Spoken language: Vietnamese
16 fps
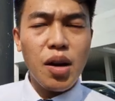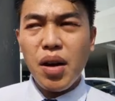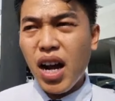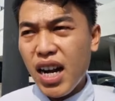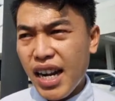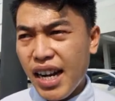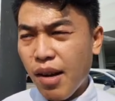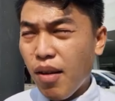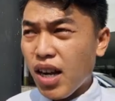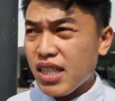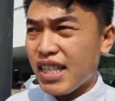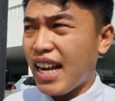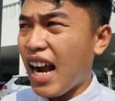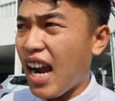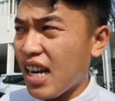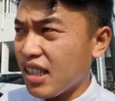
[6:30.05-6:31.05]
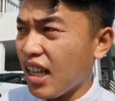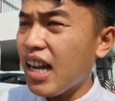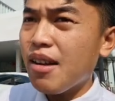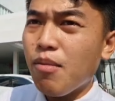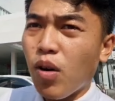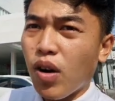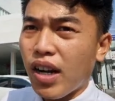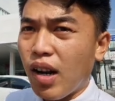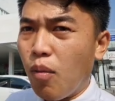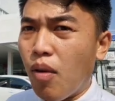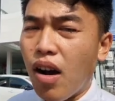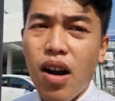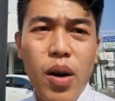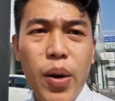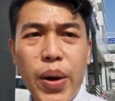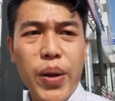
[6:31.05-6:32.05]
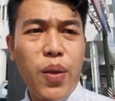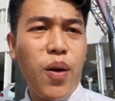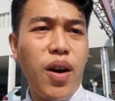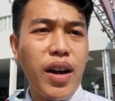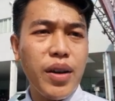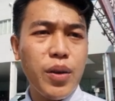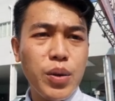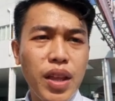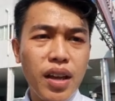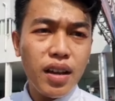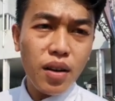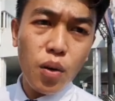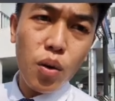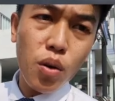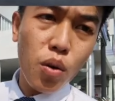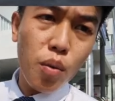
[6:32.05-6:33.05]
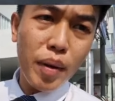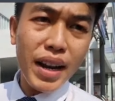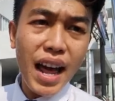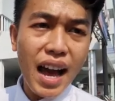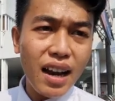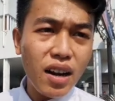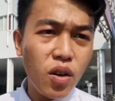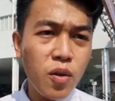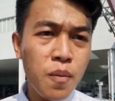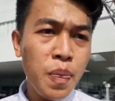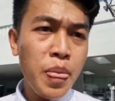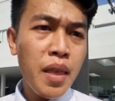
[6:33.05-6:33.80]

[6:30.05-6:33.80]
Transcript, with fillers: này, động cơ SkyActiv, một cái động cơ huyền thoại của Mazda luôn,